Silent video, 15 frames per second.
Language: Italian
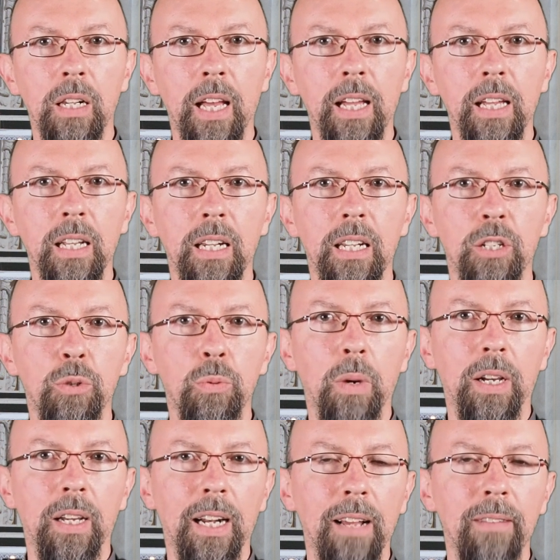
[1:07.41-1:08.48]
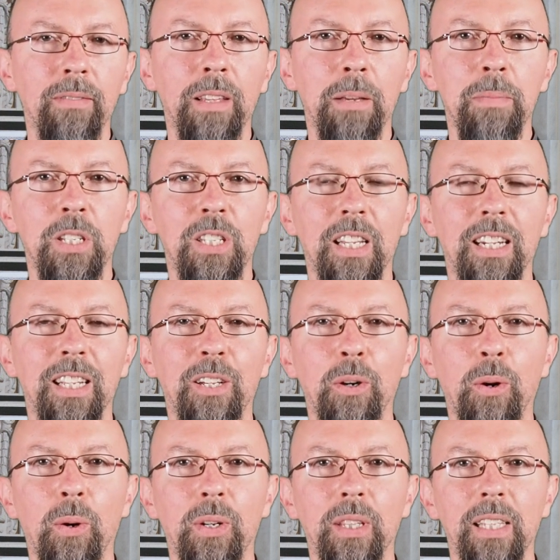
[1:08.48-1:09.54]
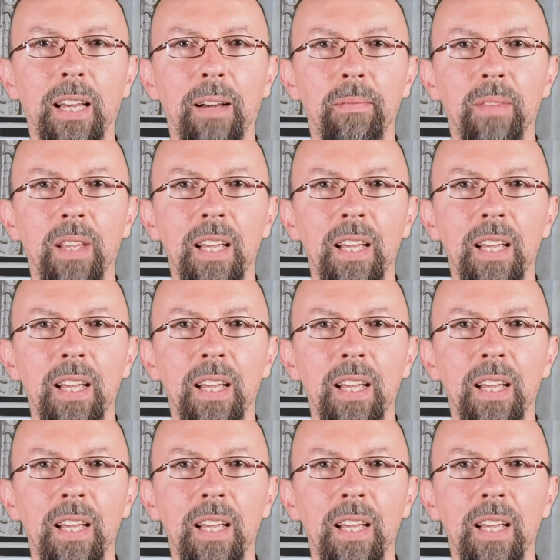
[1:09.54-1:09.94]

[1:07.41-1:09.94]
lei la sua grande misericordia